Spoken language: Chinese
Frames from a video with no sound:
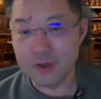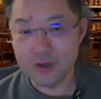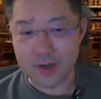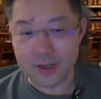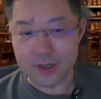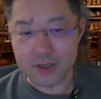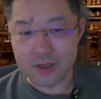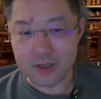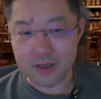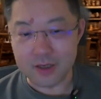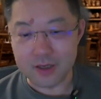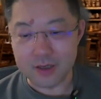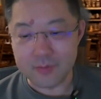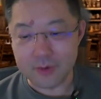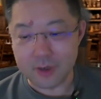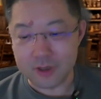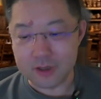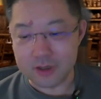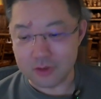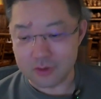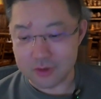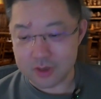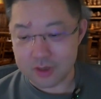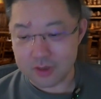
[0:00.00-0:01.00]
你可以把
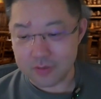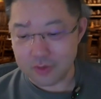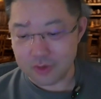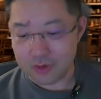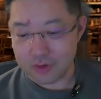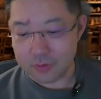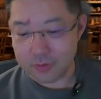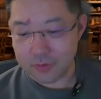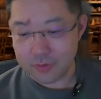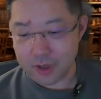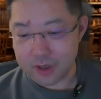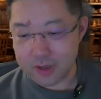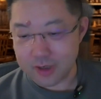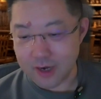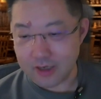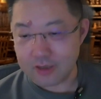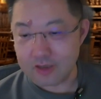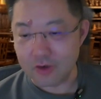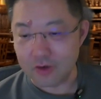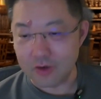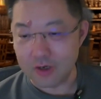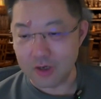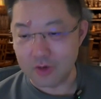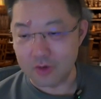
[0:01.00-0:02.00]
手机，比如说被人拿
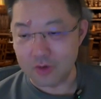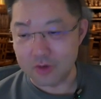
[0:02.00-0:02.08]
走了，